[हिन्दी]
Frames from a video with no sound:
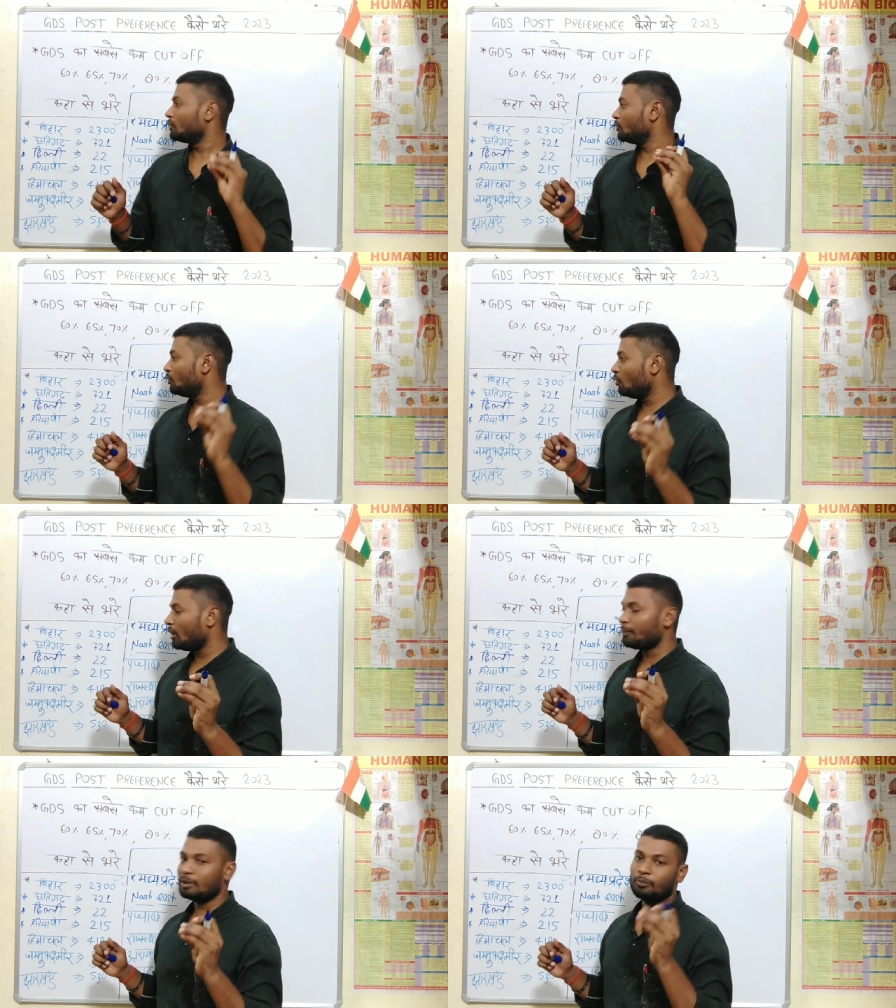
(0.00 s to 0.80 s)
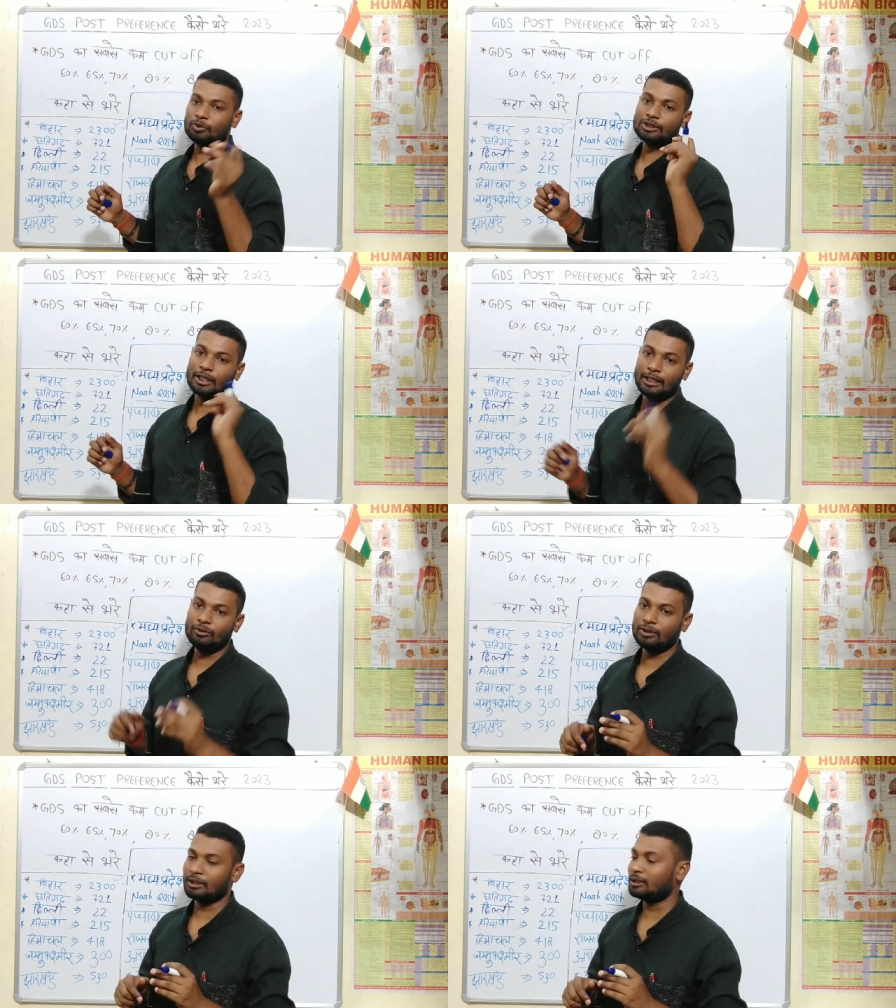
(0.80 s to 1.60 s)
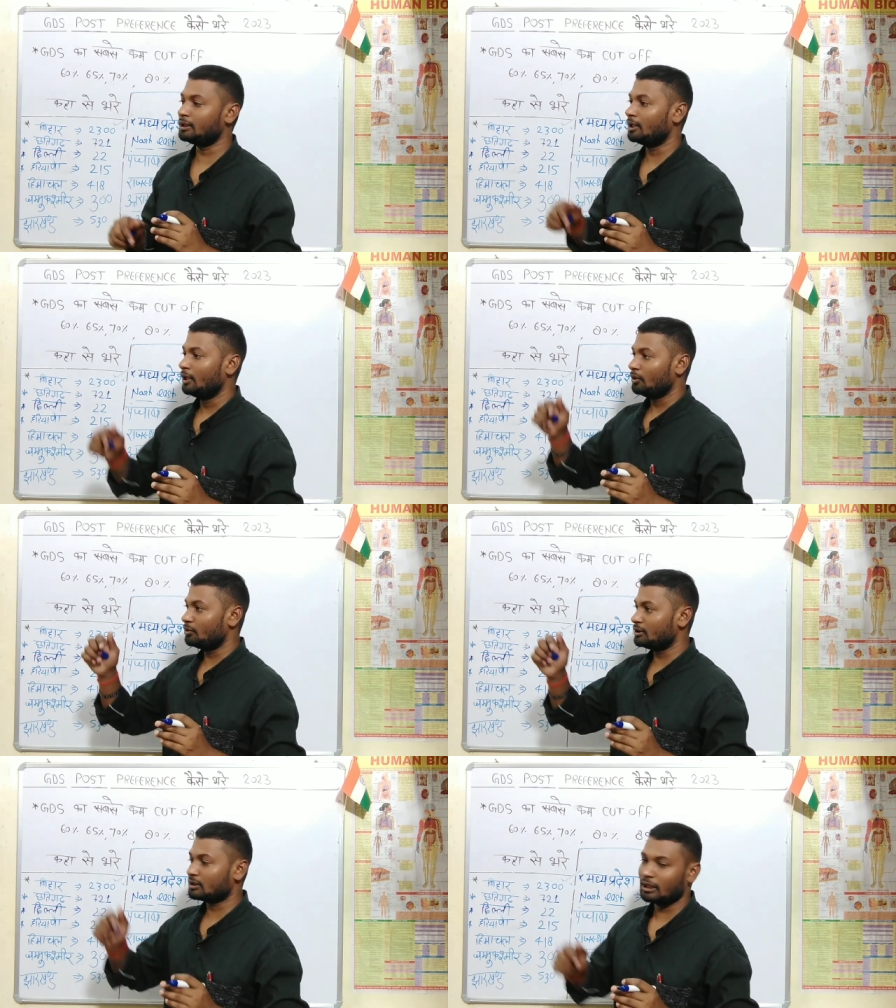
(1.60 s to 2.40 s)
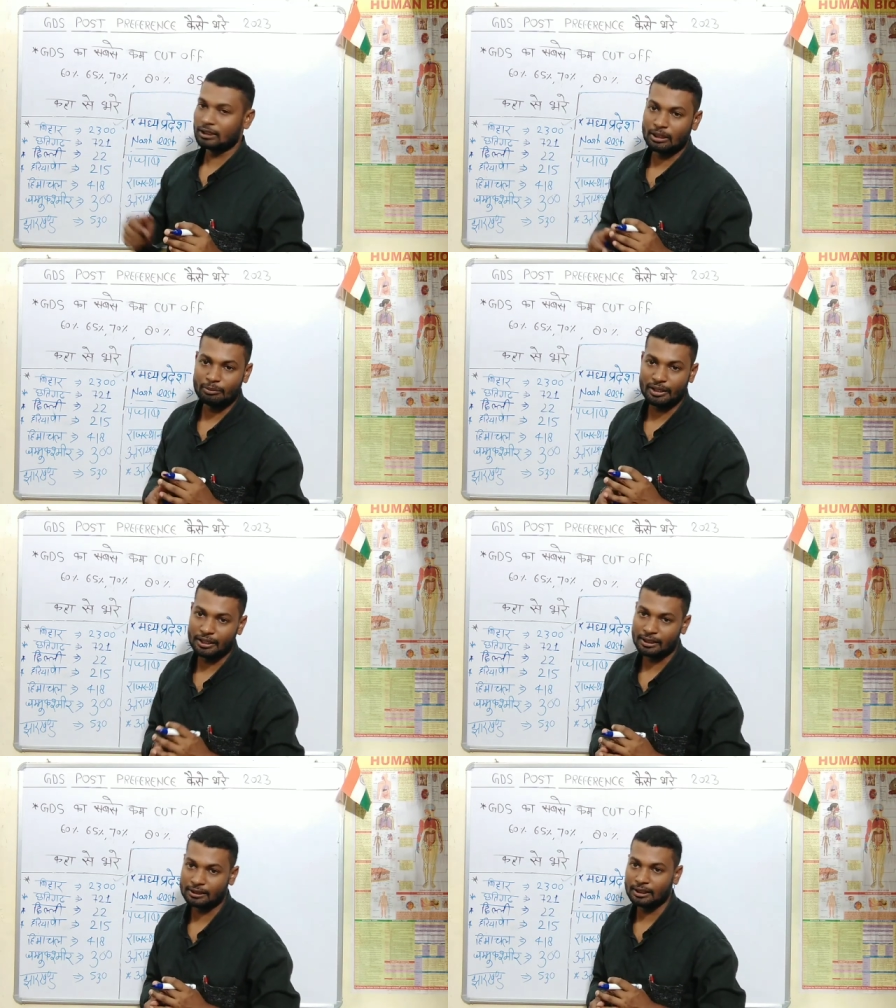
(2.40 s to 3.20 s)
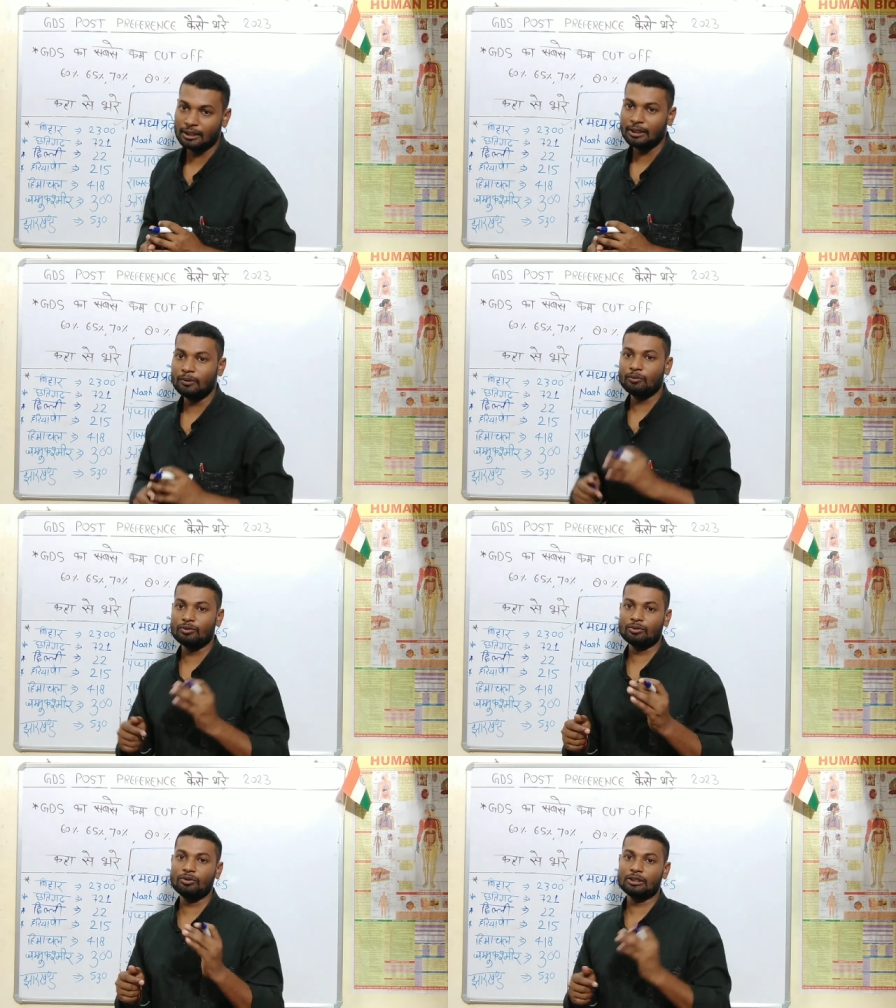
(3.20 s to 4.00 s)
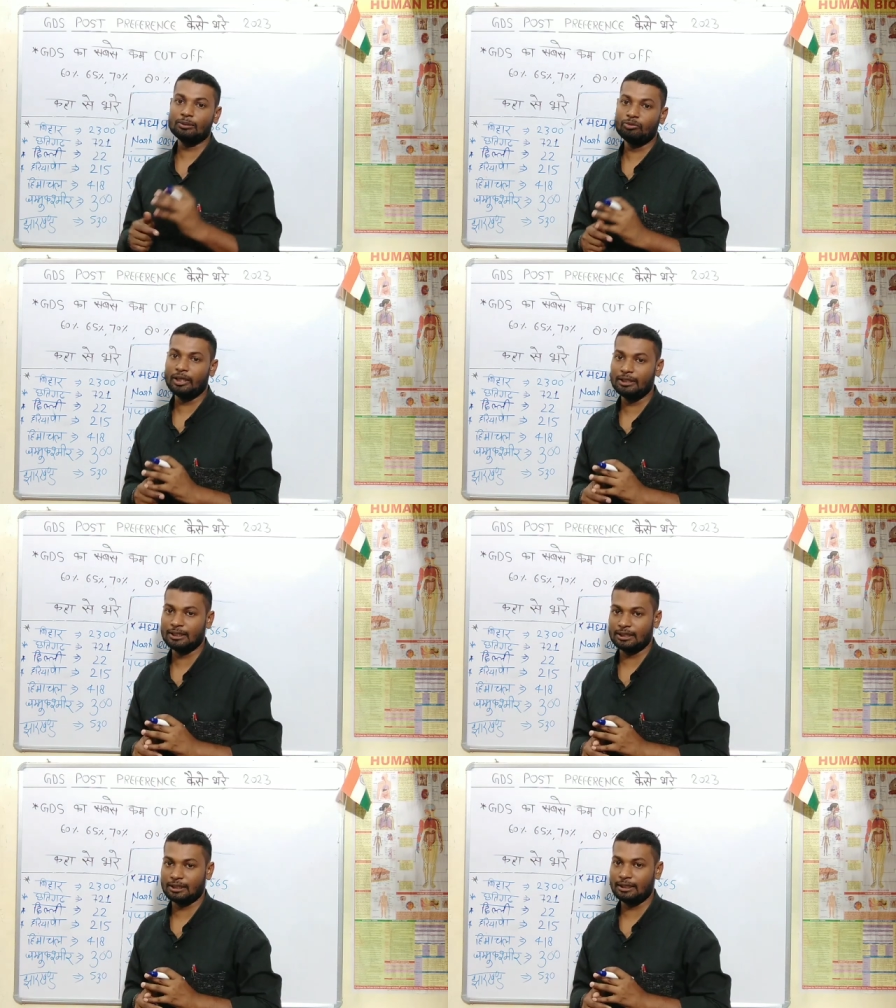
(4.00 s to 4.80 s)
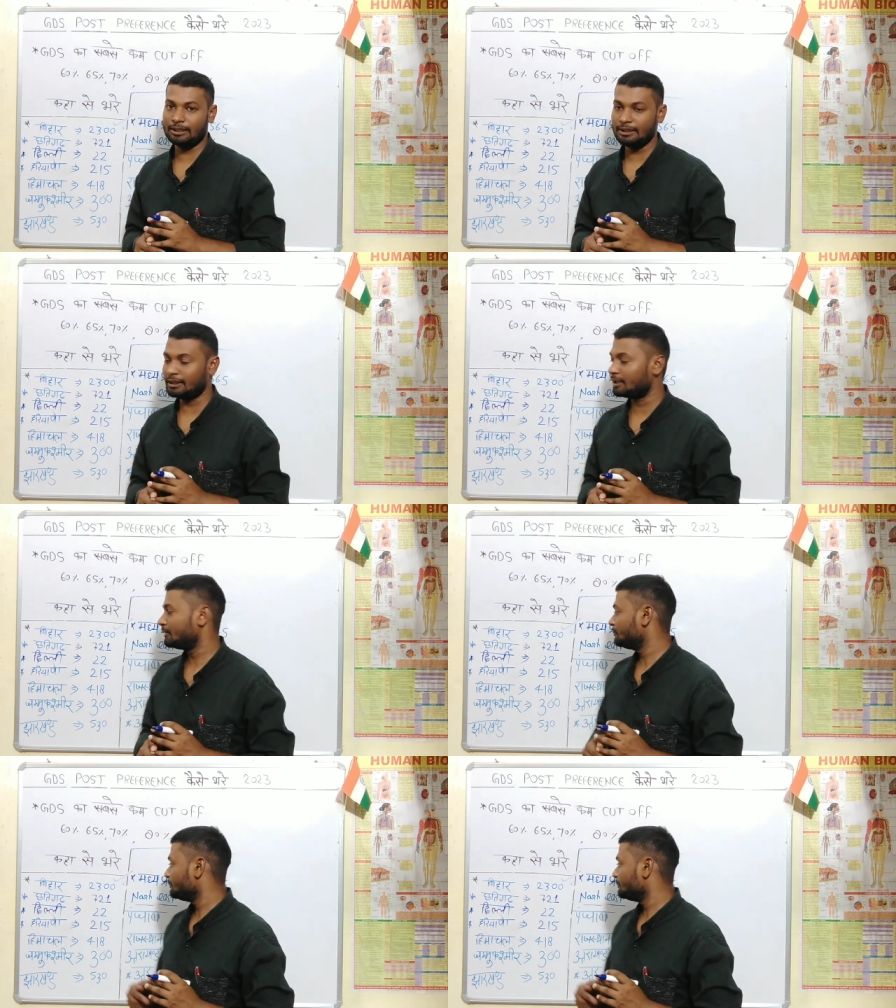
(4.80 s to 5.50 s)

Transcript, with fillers: तो वो आपकी पोस्ट खाली हो जाती है तो जिसका कम मेरिट रहता है उनको देखिए बुला लिया जाता है ठीक है